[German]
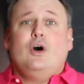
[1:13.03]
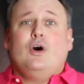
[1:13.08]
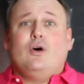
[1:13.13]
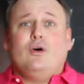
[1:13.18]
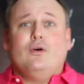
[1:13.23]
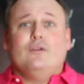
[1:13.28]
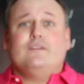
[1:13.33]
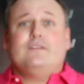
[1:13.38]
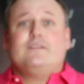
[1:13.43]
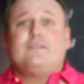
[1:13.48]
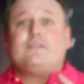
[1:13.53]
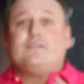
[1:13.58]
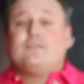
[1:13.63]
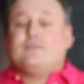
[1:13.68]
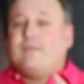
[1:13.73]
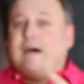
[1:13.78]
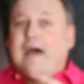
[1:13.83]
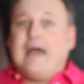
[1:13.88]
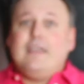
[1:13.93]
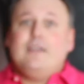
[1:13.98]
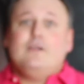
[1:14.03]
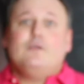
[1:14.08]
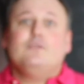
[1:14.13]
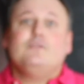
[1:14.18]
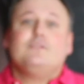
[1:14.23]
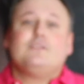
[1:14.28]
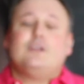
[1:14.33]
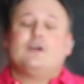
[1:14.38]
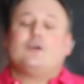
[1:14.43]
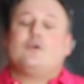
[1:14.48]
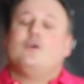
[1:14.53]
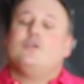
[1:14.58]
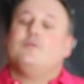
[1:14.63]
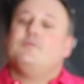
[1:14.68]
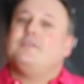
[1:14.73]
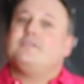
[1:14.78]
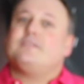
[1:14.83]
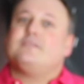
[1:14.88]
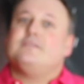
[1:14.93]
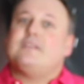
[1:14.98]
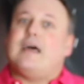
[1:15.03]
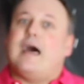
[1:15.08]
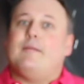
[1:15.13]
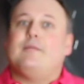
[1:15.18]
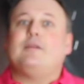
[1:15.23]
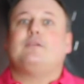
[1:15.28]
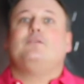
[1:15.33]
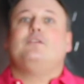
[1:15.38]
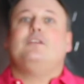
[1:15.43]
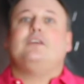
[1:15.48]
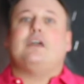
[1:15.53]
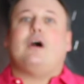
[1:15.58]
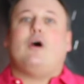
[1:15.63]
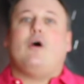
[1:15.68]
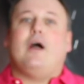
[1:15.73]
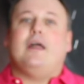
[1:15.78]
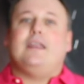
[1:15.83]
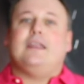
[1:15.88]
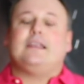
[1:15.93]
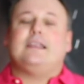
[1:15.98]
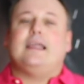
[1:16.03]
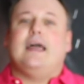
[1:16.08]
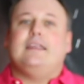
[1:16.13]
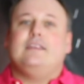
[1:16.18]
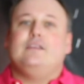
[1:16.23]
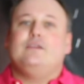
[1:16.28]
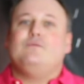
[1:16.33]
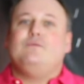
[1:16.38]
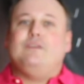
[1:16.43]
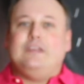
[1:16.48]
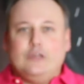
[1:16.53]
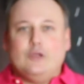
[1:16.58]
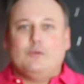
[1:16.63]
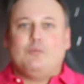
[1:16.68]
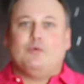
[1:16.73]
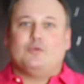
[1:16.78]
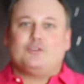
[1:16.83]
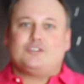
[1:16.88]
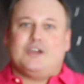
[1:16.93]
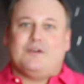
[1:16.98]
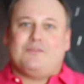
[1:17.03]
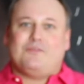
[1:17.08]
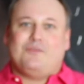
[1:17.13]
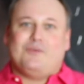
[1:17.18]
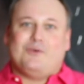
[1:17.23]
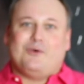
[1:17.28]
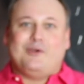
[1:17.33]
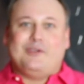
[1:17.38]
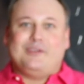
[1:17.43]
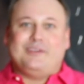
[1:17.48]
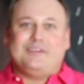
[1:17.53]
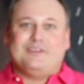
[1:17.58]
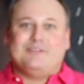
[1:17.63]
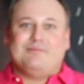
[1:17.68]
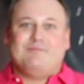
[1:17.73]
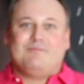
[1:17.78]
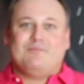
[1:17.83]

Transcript: Und zwei unserer Kolumnisten haben natürlich auch eine kleine Videobotschaft für euch.